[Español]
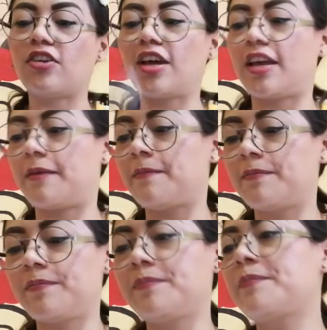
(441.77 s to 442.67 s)
Ok.
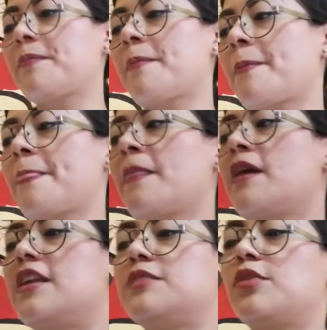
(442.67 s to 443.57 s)

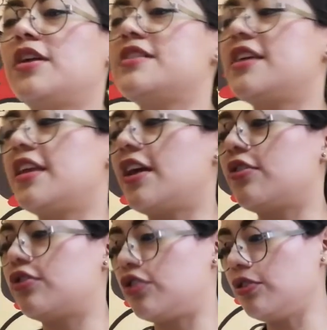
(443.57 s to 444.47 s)
Les voy a
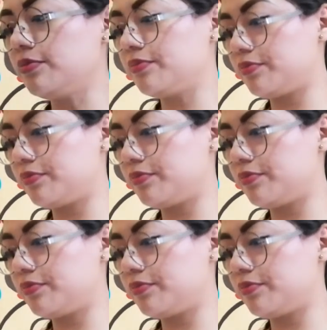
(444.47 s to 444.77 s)
enseñar otro.